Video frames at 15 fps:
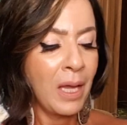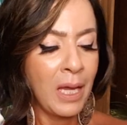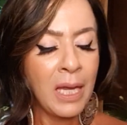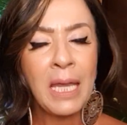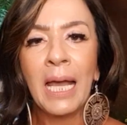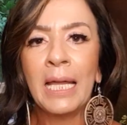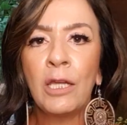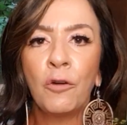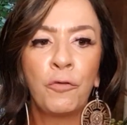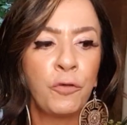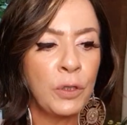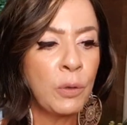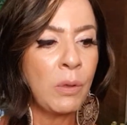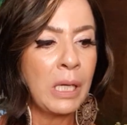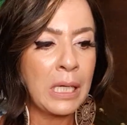E aí eu
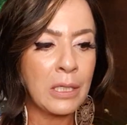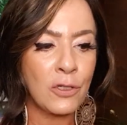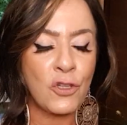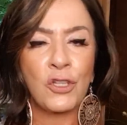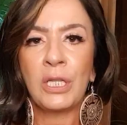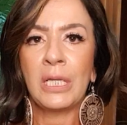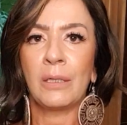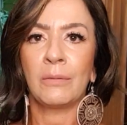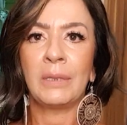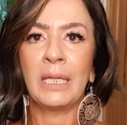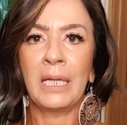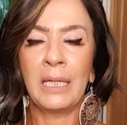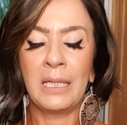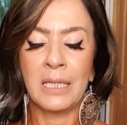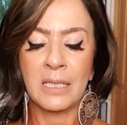fui num cantinho dele,